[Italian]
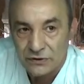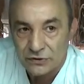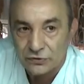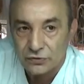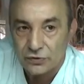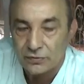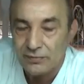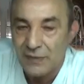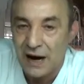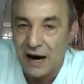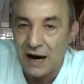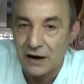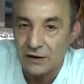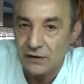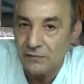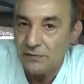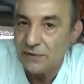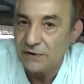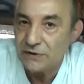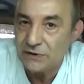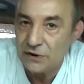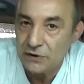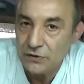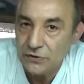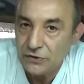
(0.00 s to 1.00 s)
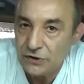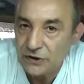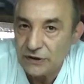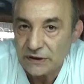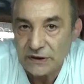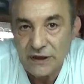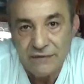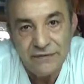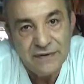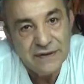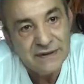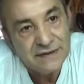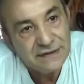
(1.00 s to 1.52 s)
disturbarlo mentre lui ci
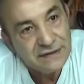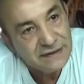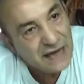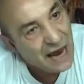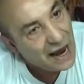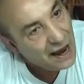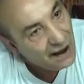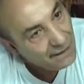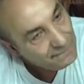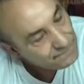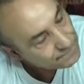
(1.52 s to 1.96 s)
servizia